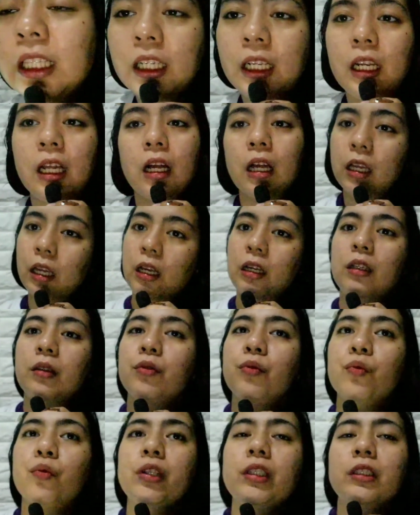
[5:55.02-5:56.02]
kanila.
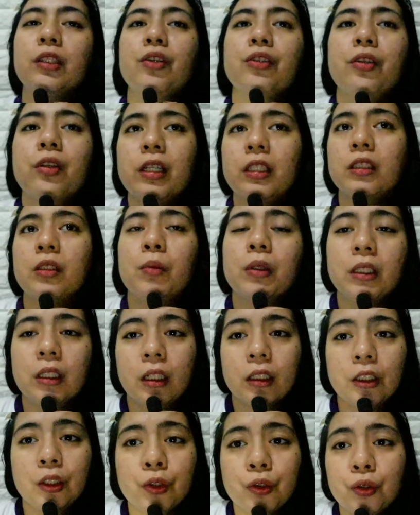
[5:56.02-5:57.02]
And once na-authorized naman
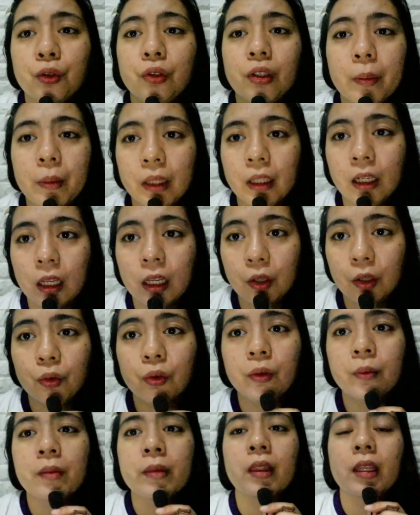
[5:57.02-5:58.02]
sila, sinusunod naman nila
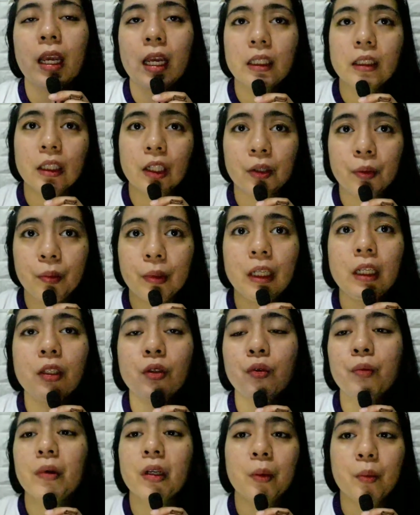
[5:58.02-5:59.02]
yung
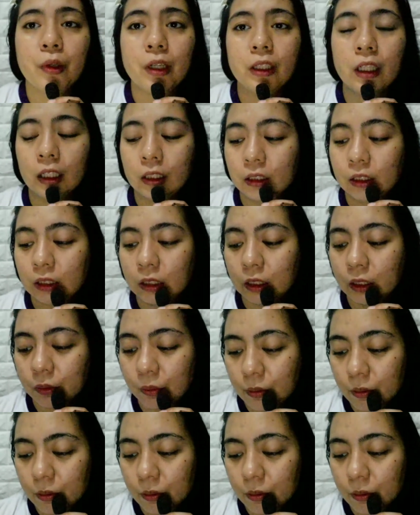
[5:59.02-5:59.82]
SRP ng mga products.